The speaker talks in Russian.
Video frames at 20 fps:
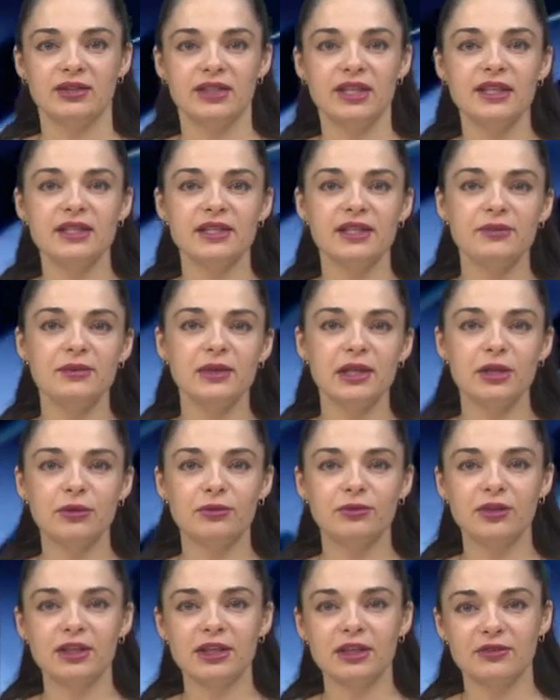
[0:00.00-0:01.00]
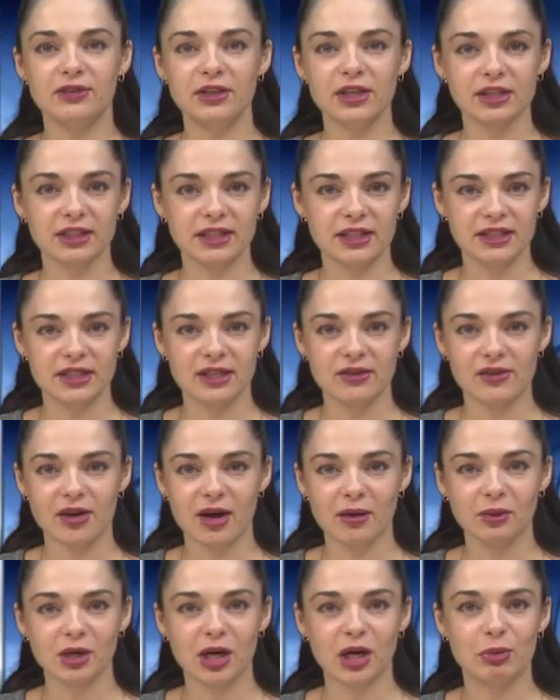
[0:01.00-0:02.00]
День семьи, любви и верности в
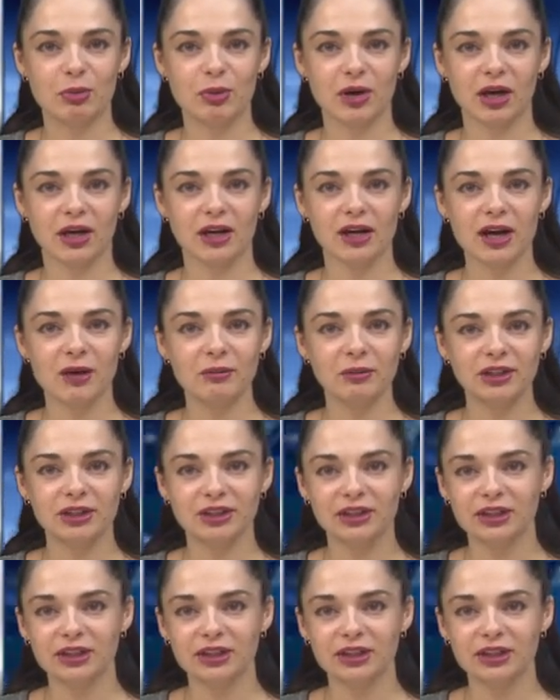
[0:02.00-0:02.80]
рамках программы